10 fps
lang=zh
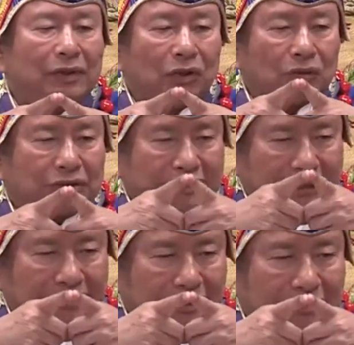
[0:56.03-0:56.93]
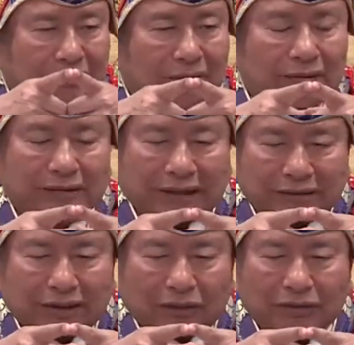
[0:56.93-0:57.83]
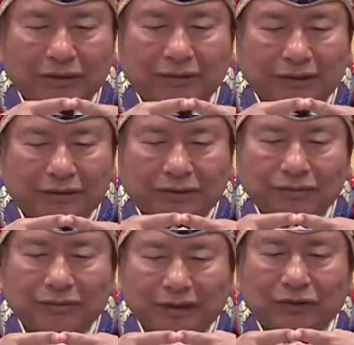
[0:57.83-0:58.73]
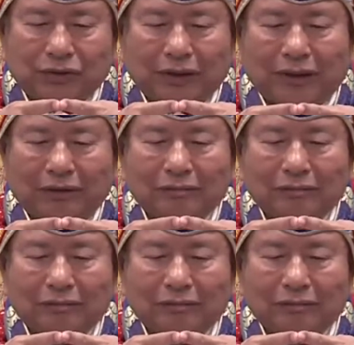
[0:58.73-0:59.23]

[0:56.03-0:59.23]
有尖的三角形的树叶最好，